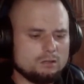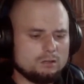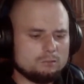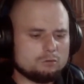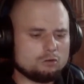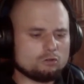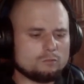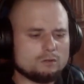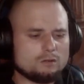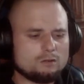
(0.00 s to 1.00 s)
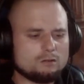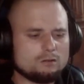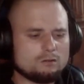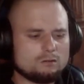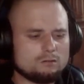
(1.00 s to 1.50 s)
Poszło na
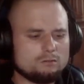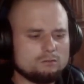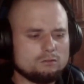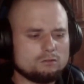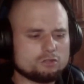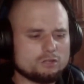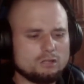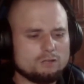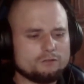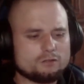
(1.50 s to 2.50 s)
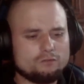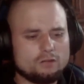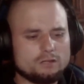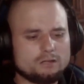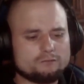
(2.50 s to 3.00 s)
osiedle
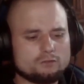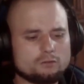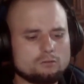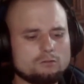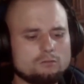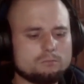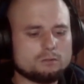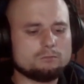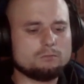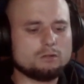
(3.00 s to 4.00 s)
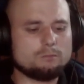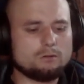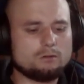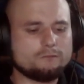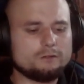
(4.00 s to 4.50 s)
wyzwolenia w Turku,
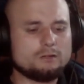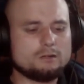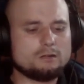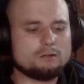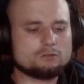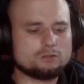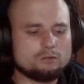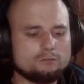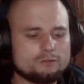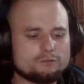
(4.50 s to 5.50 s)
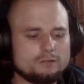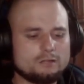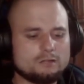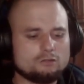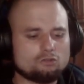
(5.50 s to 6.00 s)
podmonopolowy, na osiedle wyzwolenia
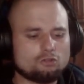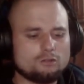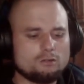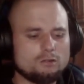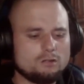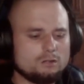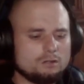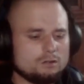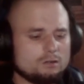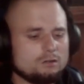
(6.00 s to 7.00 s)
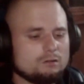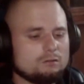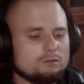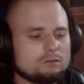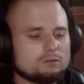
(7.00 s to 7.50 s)
3.
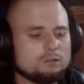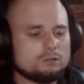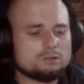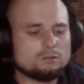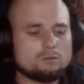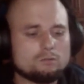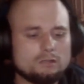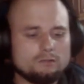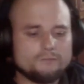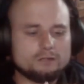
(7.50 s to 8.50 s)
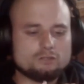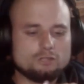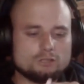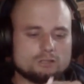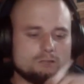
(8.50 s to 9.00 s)
To jest w Turku ten wie, gdzie jest
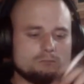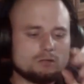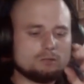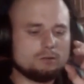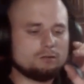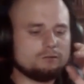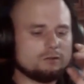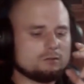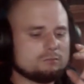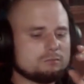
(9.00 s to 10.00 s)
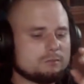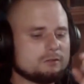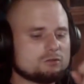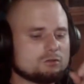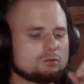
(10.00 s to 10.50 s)
ten monopolowy. Pomiędzy
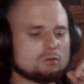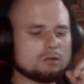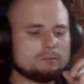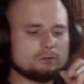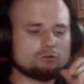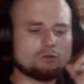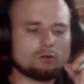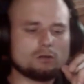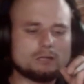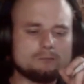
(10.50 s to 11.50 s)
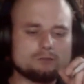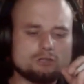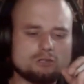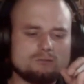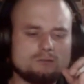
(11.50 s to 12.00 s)
Turkiem a czwórką, tam gdzieś
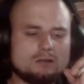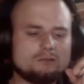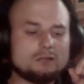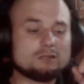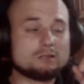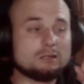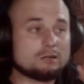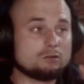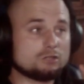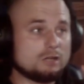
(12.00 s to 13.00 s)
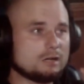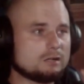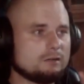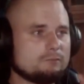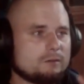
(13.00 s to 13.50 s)
mniej więcej jakoś tak. Nie wiem,
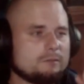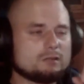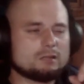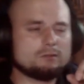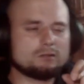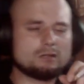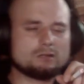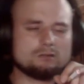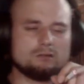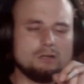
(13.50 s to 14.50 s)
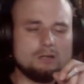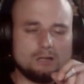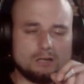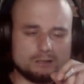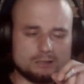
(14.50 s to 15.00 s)
pamiętam od razu
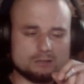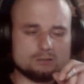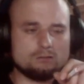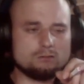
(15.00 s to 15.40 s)
adresu.